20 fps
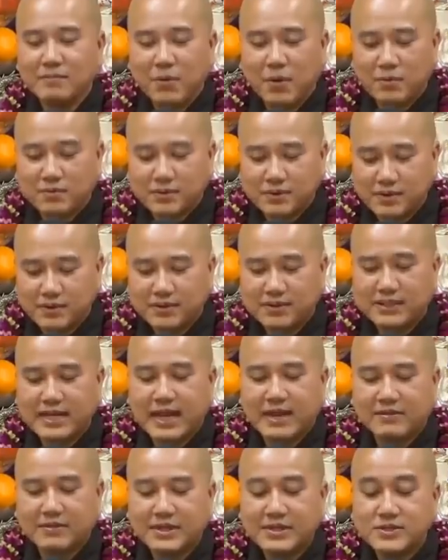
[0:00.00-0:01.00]
một người
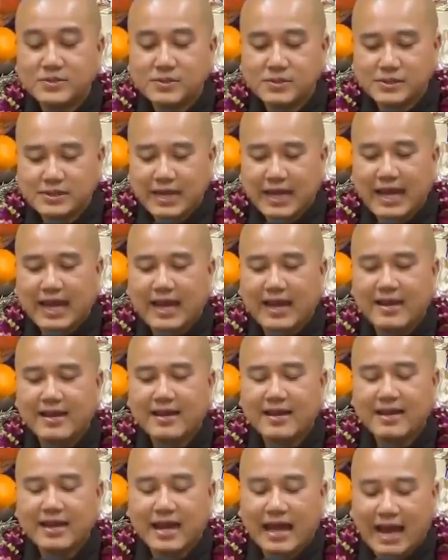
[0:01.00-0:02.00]
nào đi xuất gia
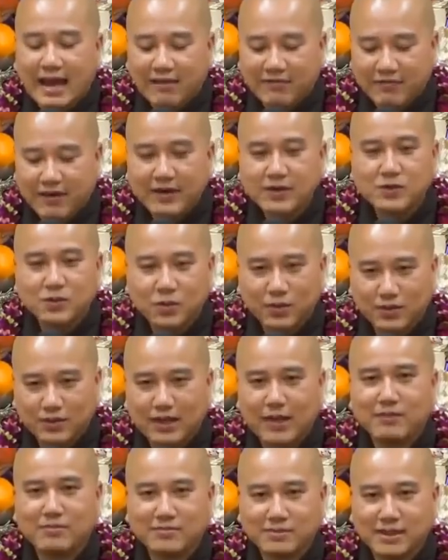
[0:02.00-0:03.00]
là phải
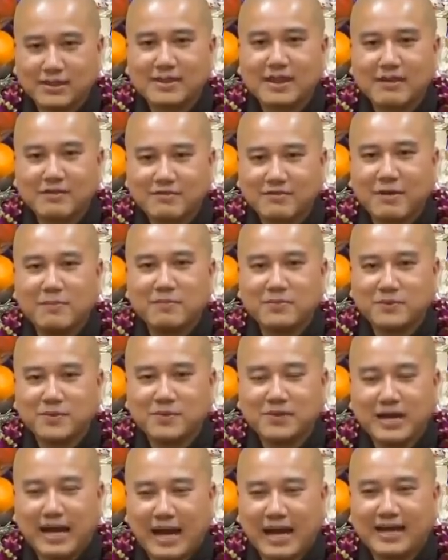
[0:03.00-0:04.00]
thuộc lòng cái tác phẩm
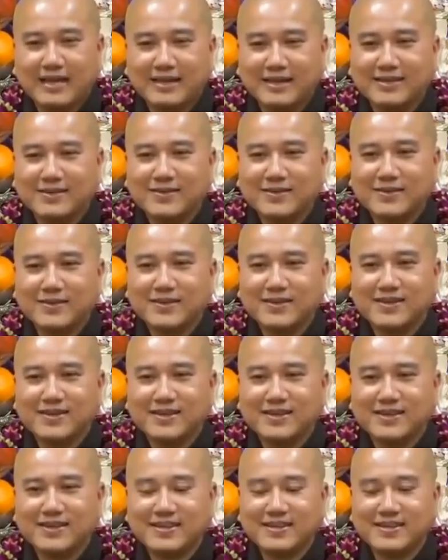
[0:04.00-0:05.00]
của Ngài,
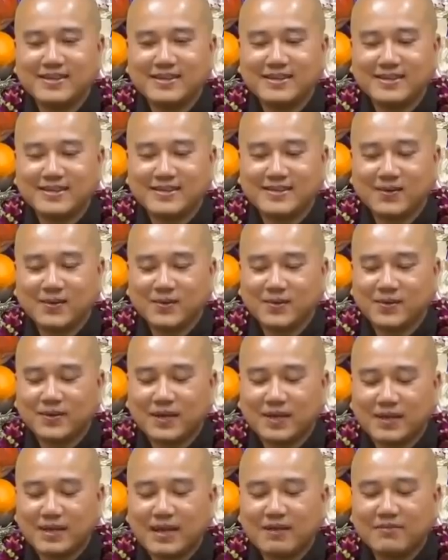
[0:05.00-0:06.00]
của
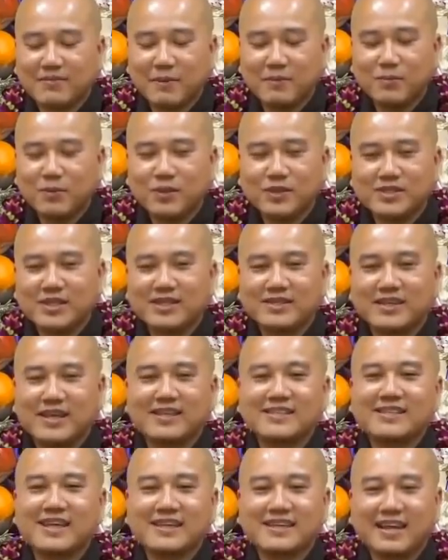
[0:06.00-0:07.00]
cái tác phẩm Quy Sơn
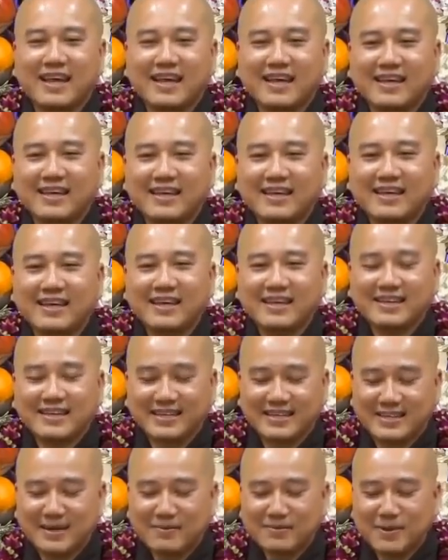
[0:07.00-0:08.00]
Cảnh Sách này.
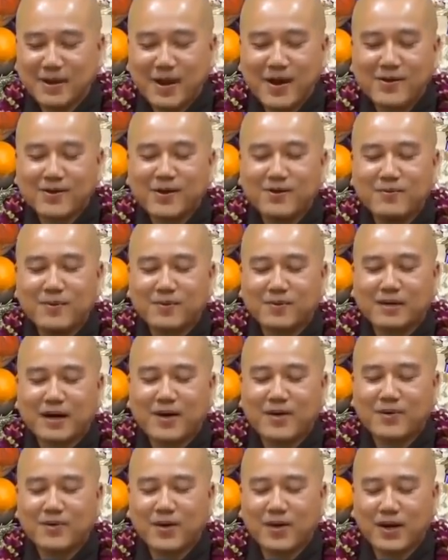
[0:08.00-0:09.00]
Thì trong đó có một
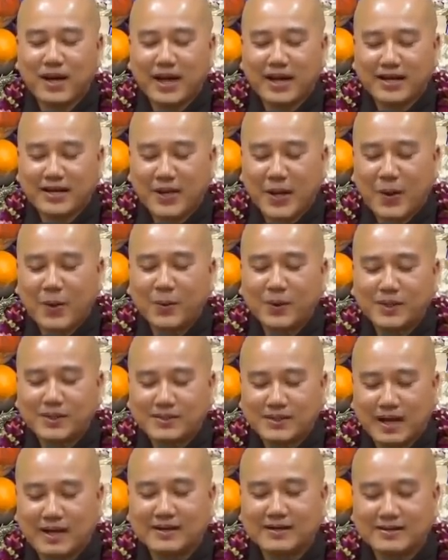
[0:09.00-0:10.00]
câu gọi là
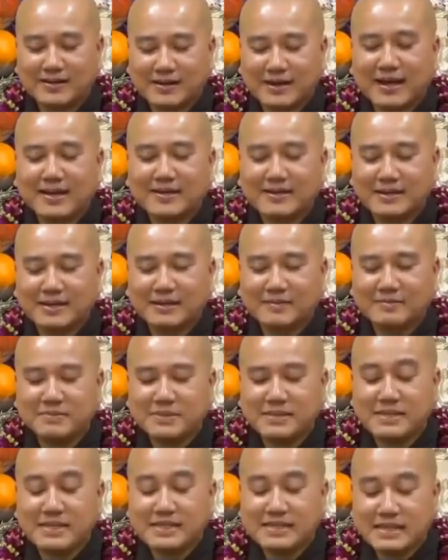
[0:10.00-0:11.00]
nội cần khắc
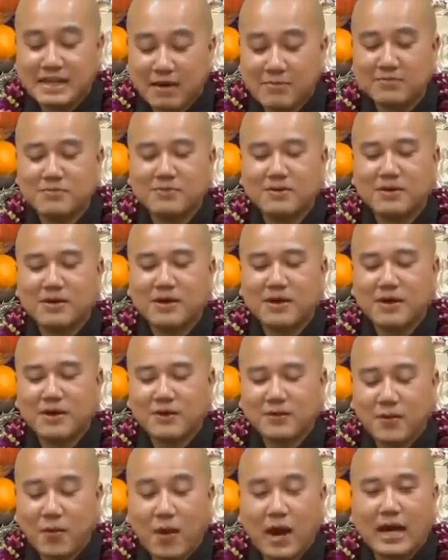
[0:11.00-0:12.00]
niệm chi công,
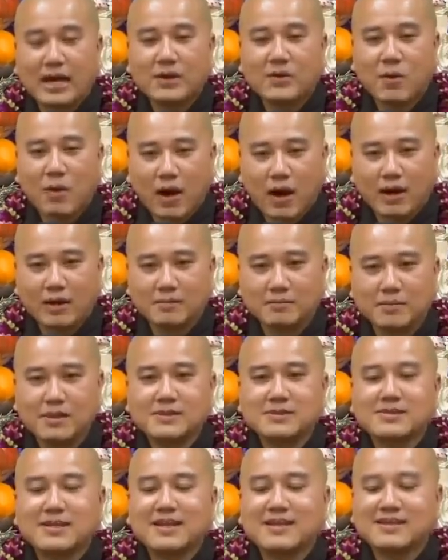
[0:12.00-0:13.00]
ngoại hoàng
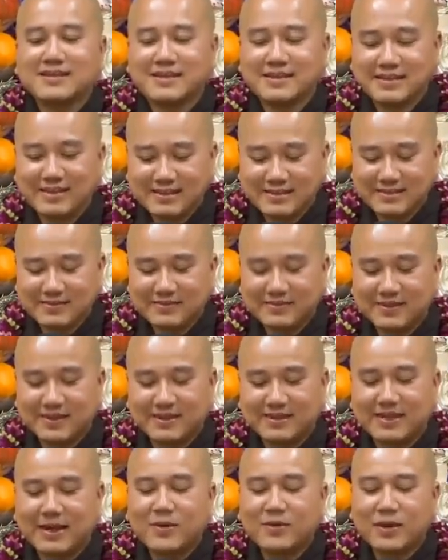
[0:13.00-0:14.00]
bất tranh chi đức.
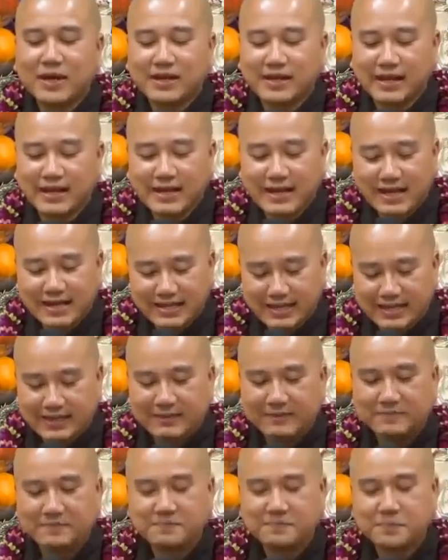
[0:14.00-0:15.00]
Thì câu này nghĩa là
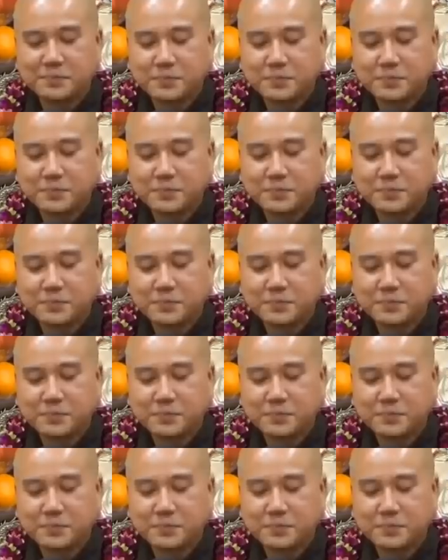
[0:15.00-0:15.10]
gì?